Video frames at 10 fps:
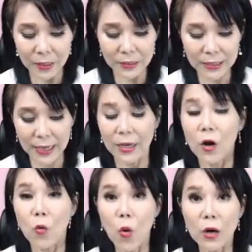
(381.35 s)
在
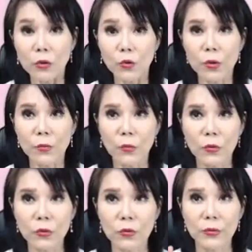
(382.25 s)
光学
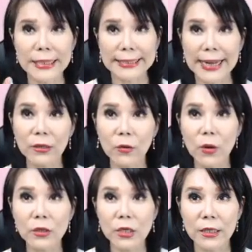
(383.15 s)
模组在大力
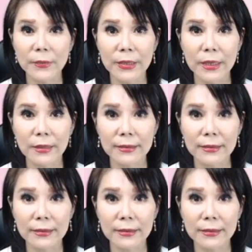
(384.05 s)
光智里面啊，